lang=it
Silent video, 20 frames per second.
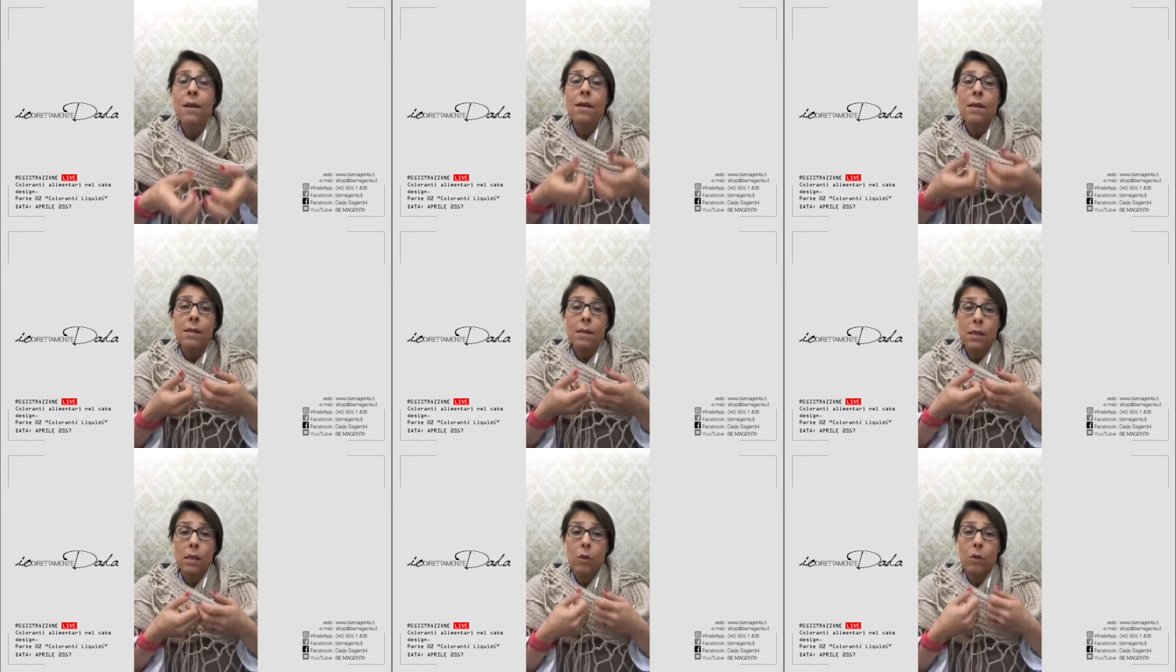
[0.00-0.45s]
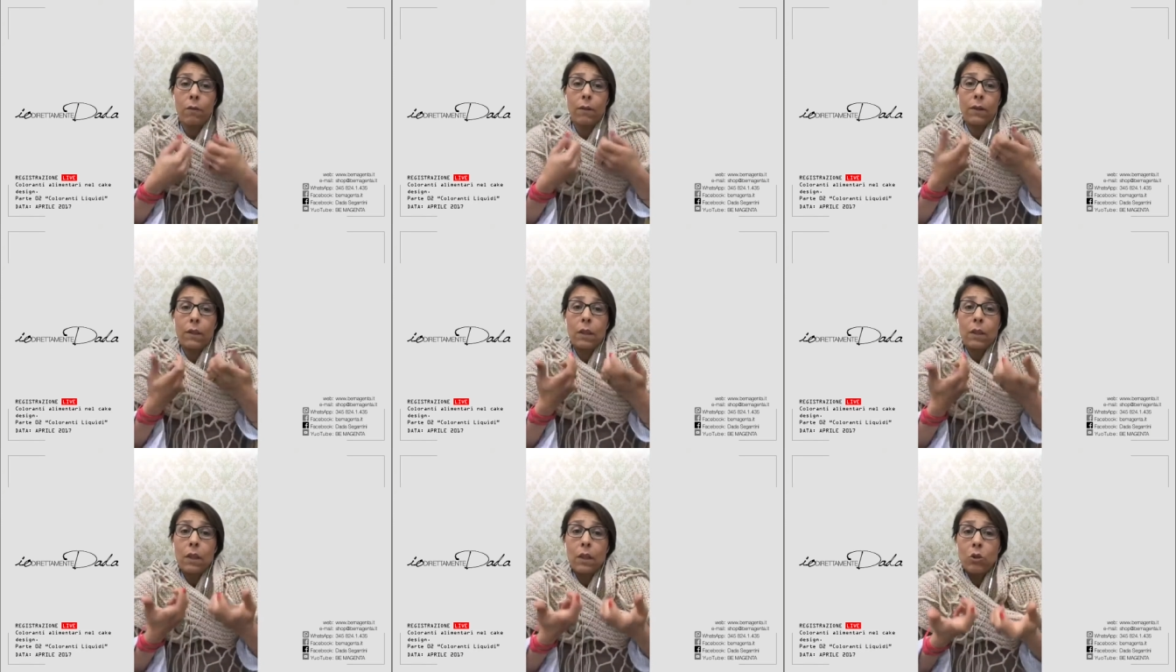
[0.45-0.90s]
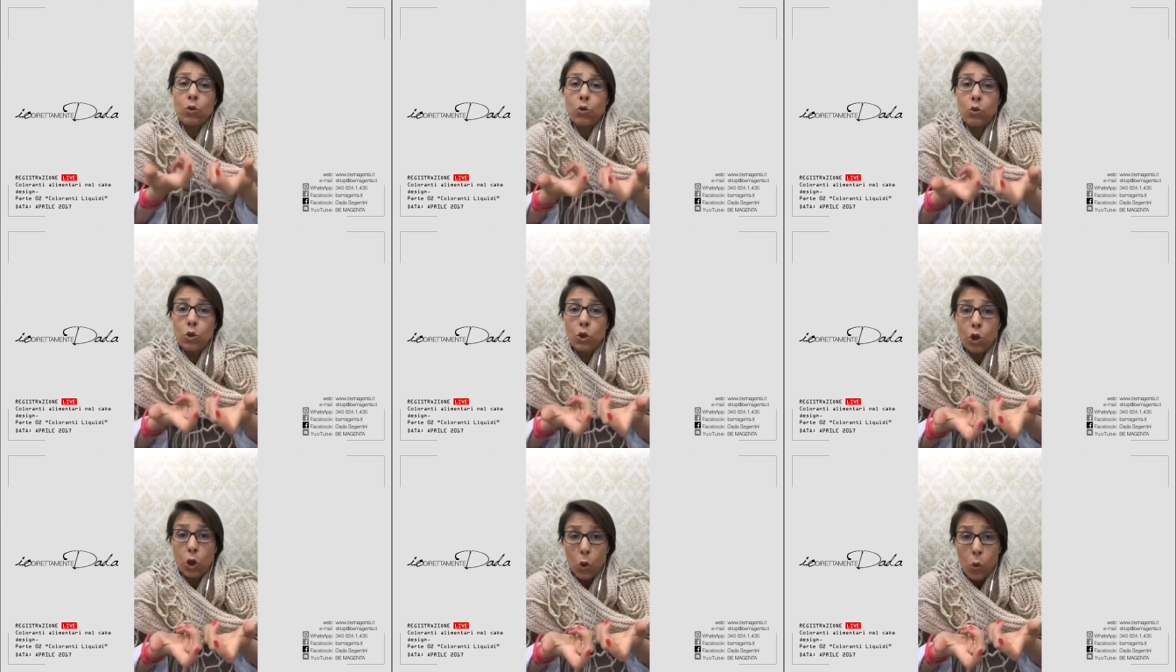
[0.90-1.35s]
Se io vado ad
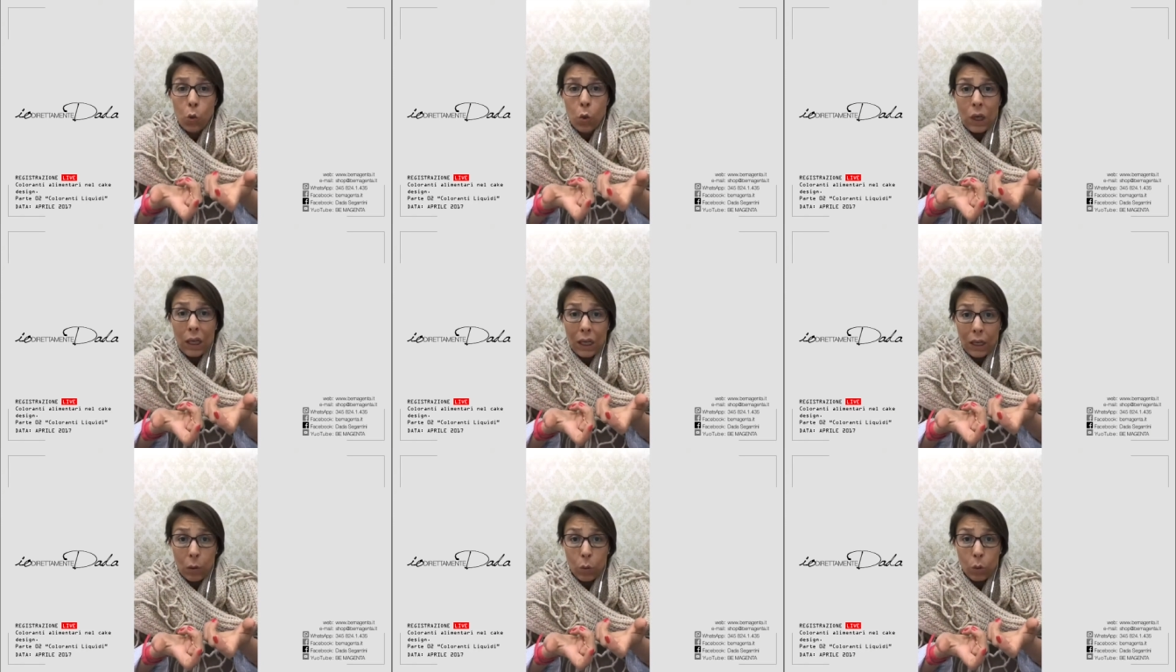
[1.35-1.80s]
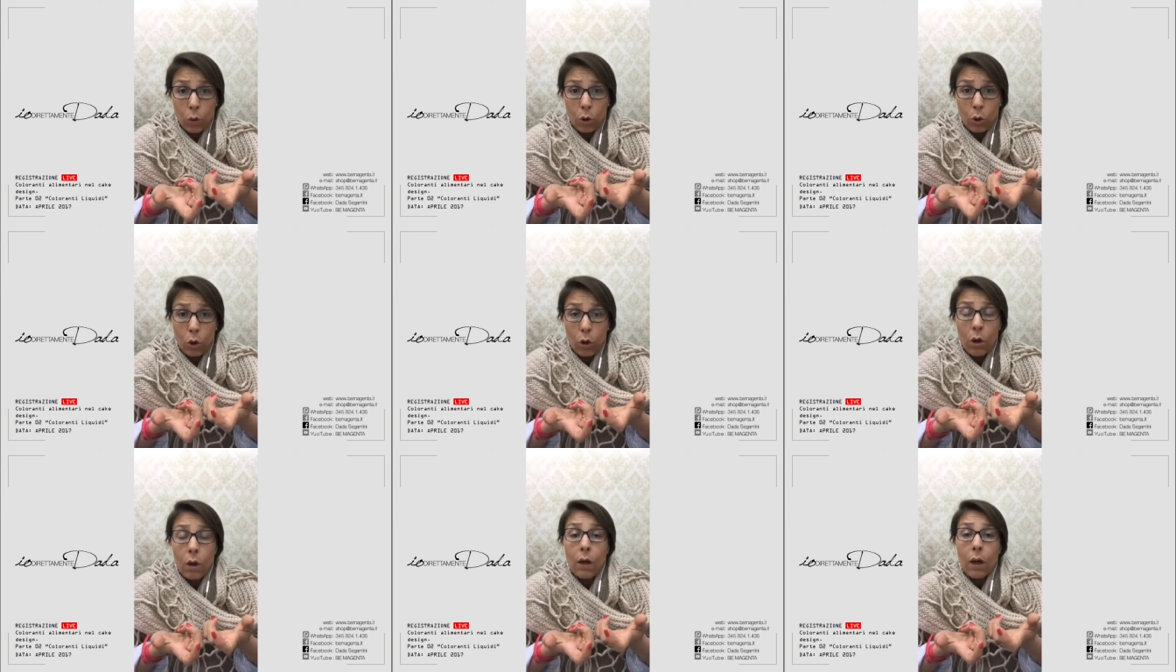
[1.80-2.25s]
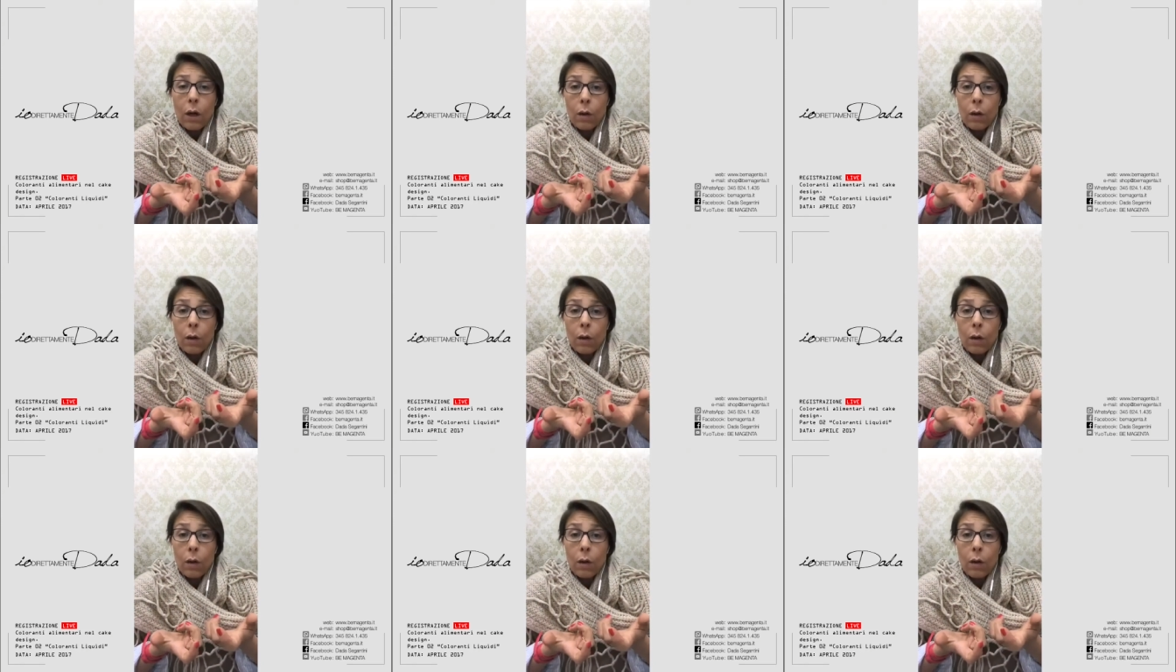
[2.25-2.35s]
aggiungere un liquido,